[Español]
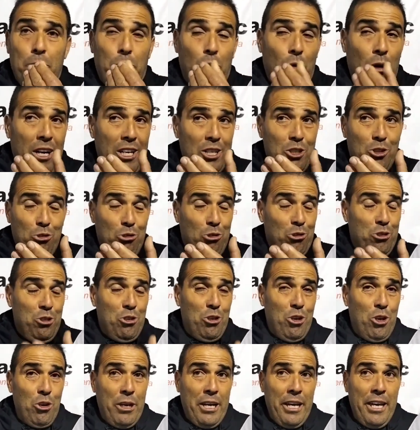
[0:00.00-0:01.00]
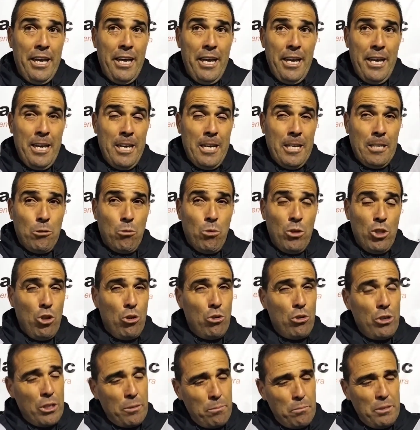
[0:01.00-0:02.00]
Pues eso, yo creo que
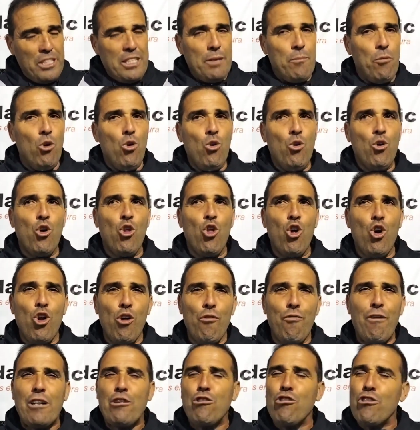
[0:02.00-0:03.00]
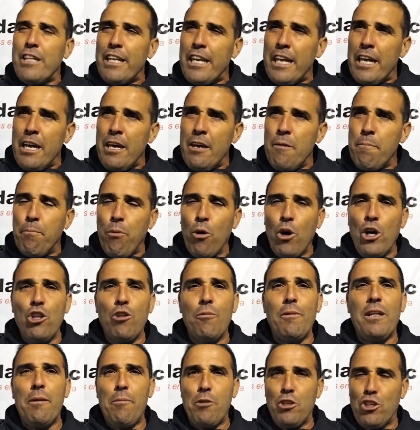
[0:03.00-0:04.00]
cuando hicimos el 1-2 nos faltó tener un
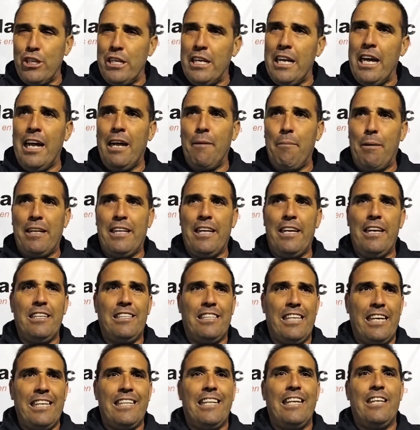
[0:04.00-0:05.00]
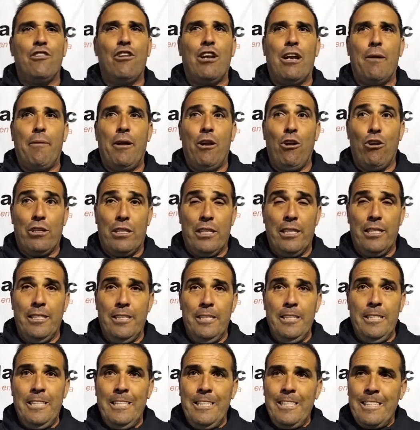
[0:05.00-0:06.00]
poquito más de personalidad para seguir teniendo la pelota.
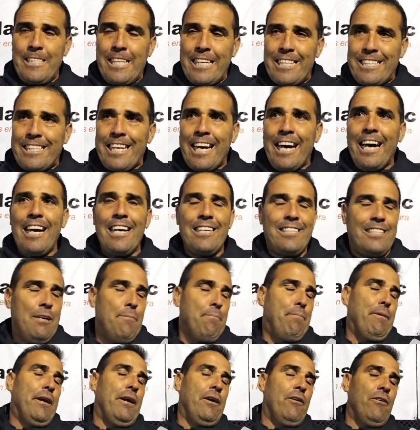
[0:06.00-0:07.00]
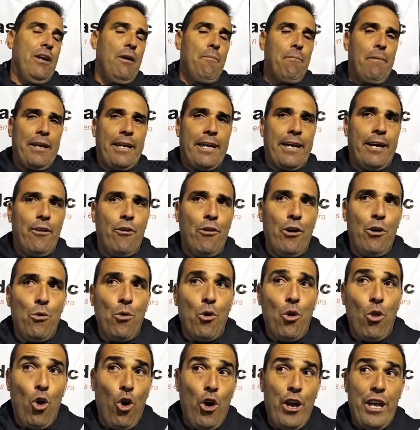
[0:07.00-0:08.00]
Quizás siempre con el marcador del
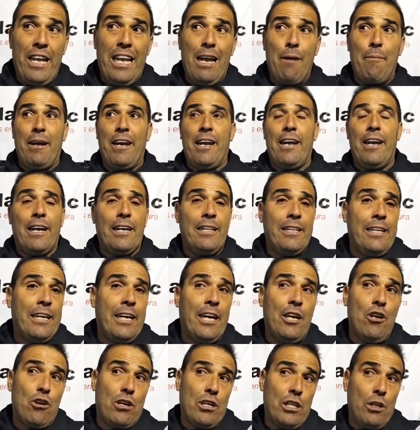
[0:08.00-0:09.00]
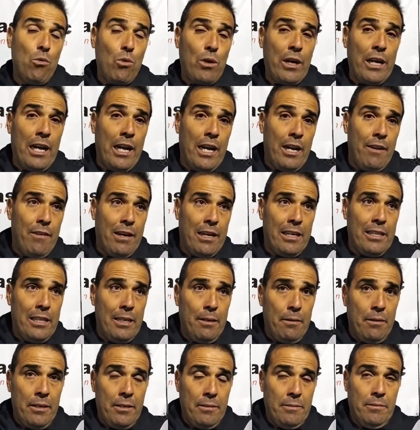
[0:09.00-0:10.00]
1-2 y la manera que tienen ellos, que te buscan arriba, que
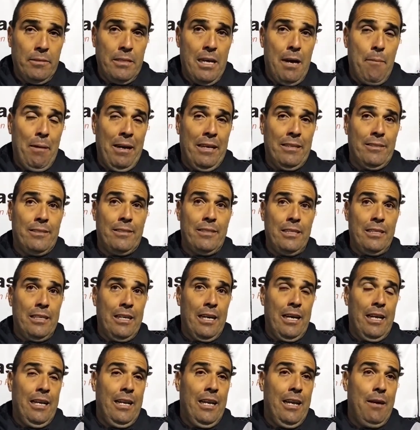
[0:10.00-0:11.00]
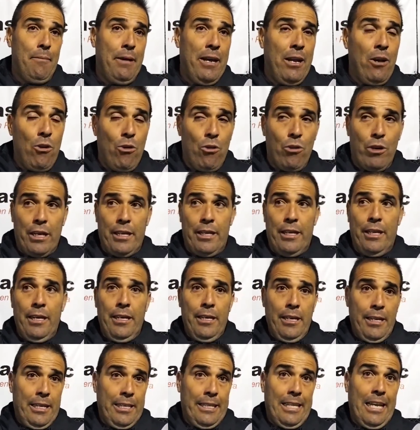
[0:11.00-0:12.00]
tienen a Mansi, al gemelo, que,
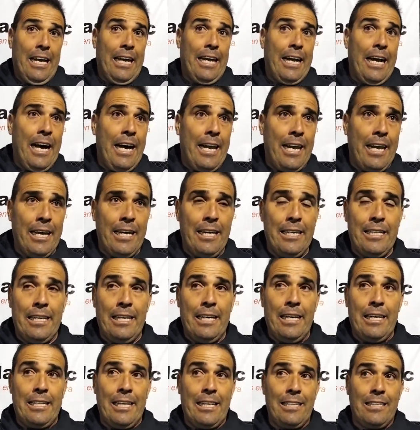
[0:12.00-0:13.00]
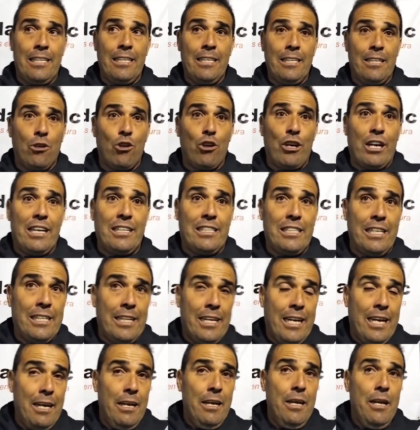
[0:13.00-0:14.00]
te las ganan y te, hacen correr hacia
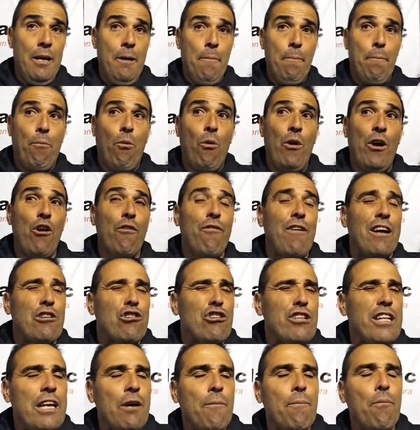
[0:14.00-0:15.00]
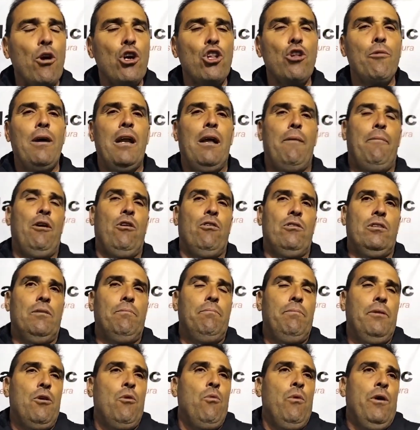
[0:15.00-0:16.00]
atrás, pues nos faltó tener un poquito más la pelota.
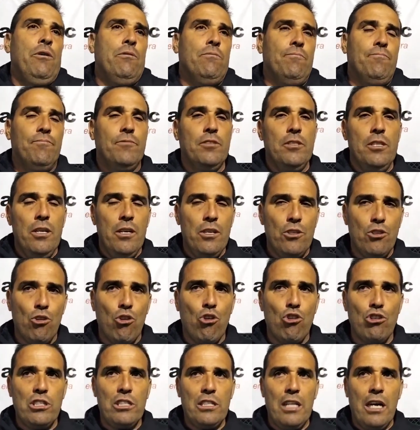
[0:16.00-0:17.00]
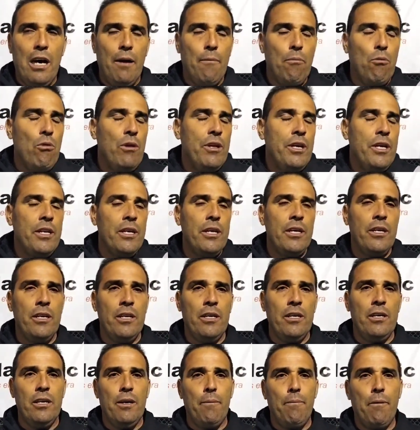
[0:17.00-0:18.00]
Pero bueno, son cositas a pulir
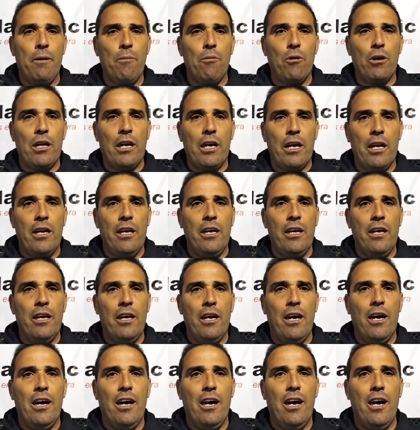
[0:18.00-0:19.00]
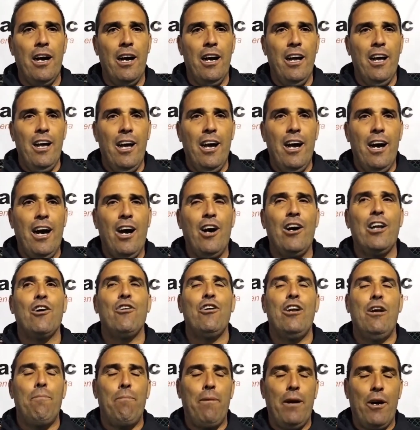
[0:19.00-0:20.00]
y esperemos que aquí ahora
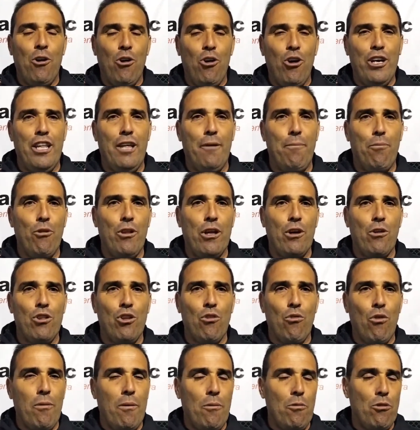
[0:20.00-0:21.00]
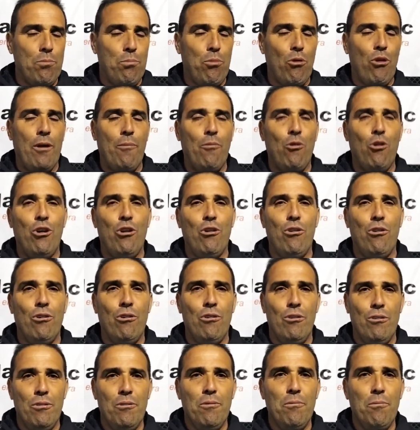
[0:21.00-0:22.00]
con el parón y después de cuando volvamos
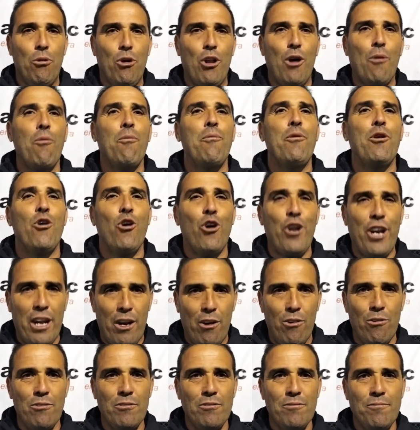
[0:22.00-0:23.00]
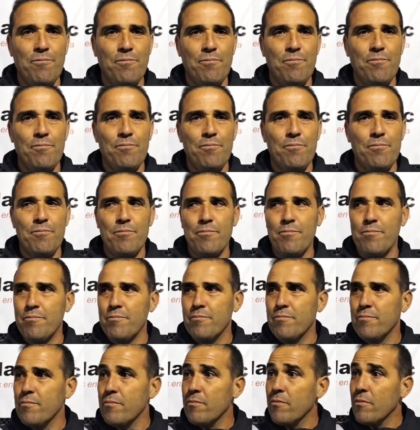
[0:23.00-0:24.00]
podamos, podamos mejorarlo. Una
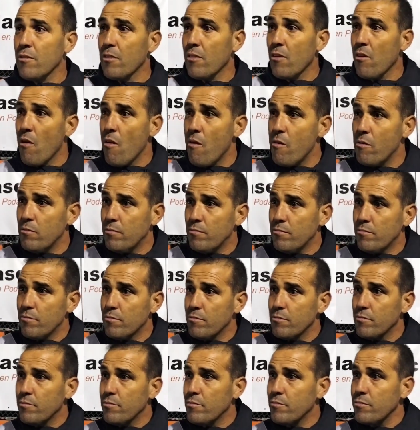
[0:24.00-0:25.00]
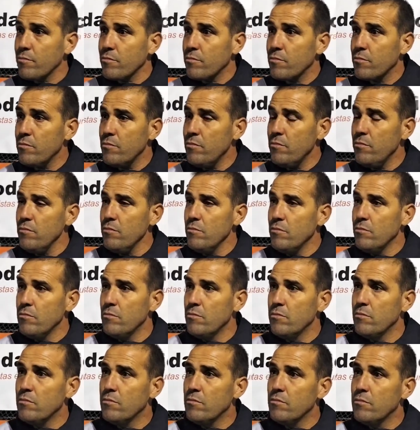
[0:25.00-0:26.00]
Aruca que ha empezado con cierta
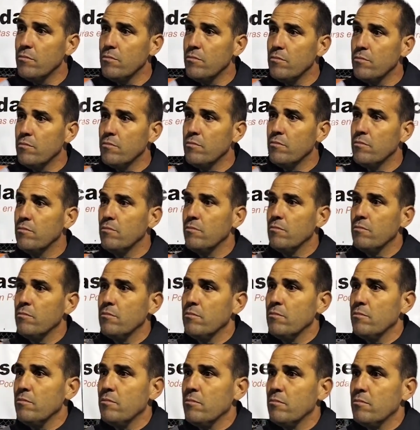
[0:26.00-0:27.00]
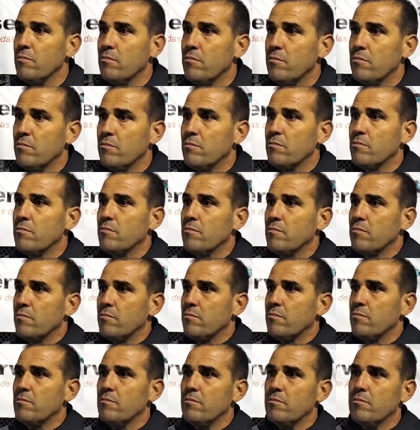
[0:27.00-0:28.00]
irregularidad, pero ha ido de menos a más y
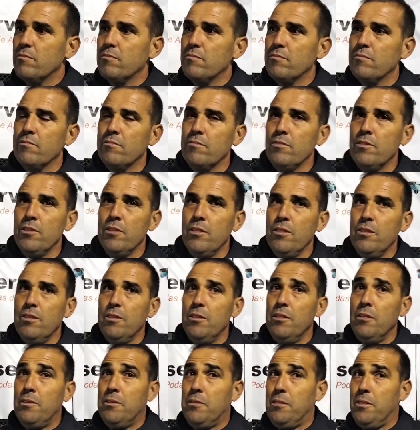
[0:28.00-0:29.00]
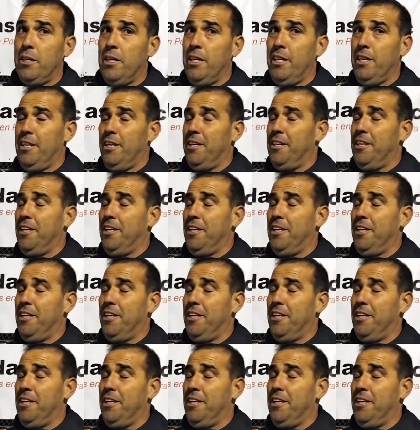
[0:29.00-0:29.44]
especialmente fuera de casa, ¿no? Sí,